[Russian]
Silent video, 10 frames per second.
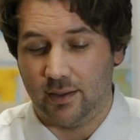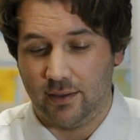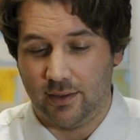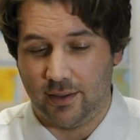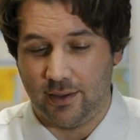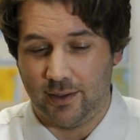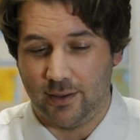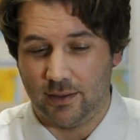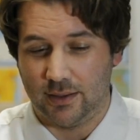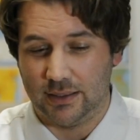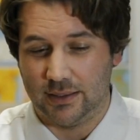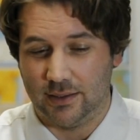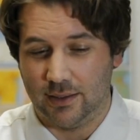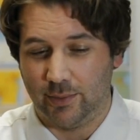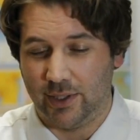возможно? А.
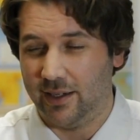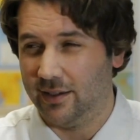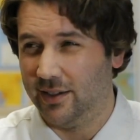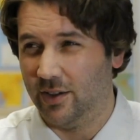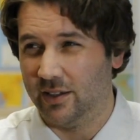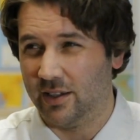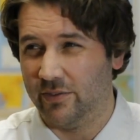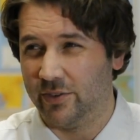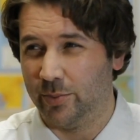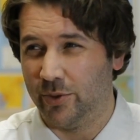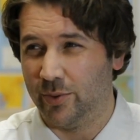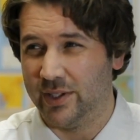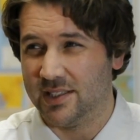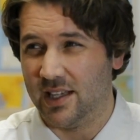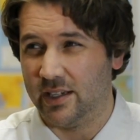Мне несколько некомфортно
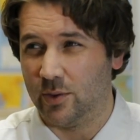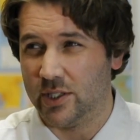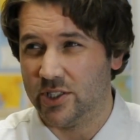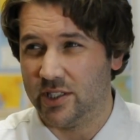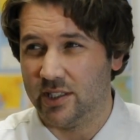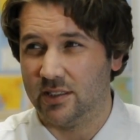отвечать на этот вопрос.